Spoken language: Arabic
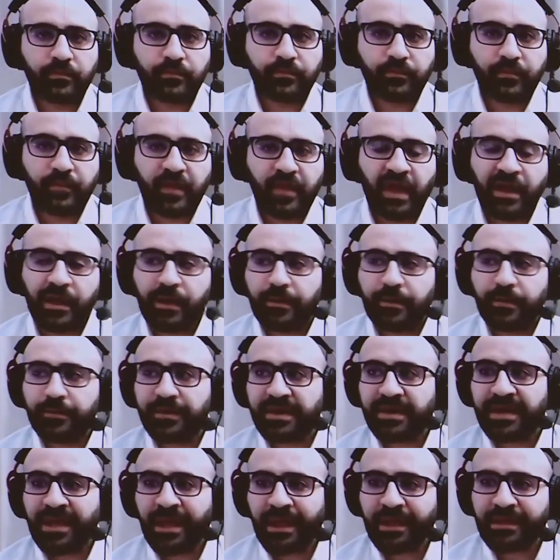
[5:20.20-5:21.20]
هلا من
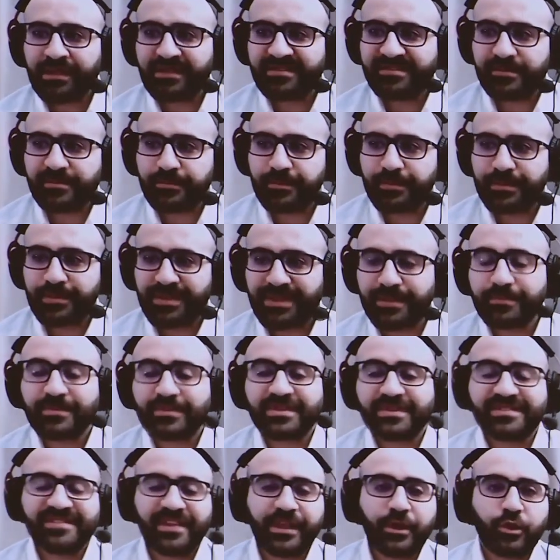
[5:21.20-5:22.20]
ناحيه اذا بيتم
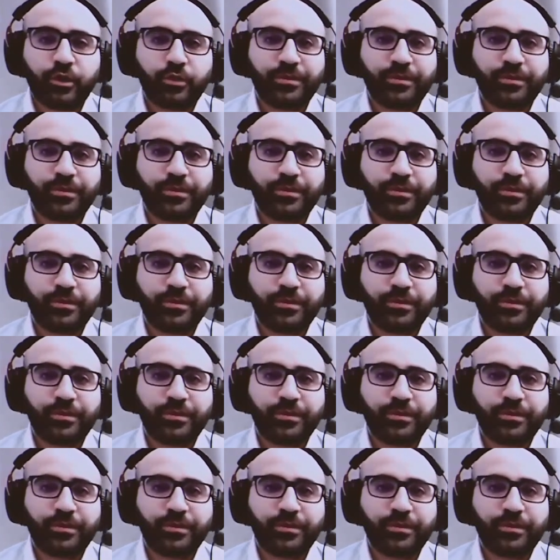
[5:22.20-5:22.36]
تسعيره من